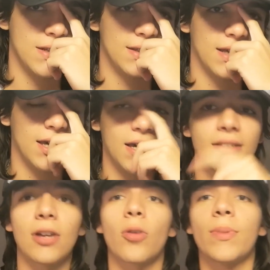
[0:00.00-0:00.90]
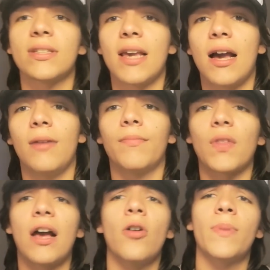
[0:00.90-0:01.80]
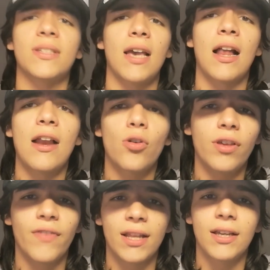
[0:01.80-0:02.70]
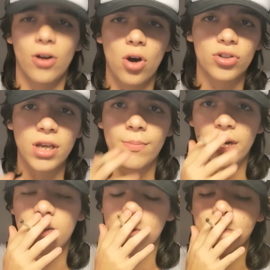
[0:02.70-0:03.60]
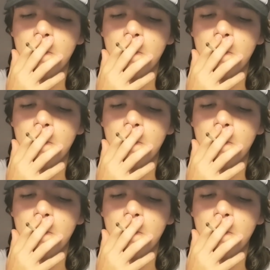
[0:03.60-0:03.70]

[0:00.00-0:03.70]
hacer este sketch, algo especial, algo especial, algo diferente que no hago siempre.